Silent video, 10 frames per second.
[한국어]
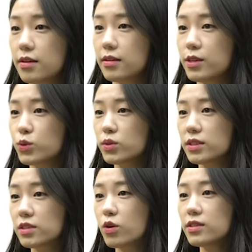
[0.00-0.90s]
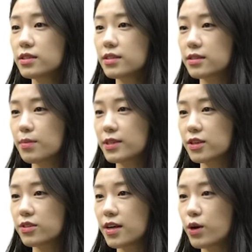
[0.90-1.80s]
기존 증권
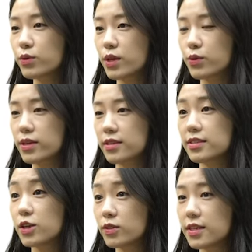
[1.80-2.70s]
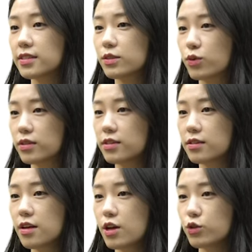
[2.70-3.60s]
시스템에서 사용되고 있는 전자증권은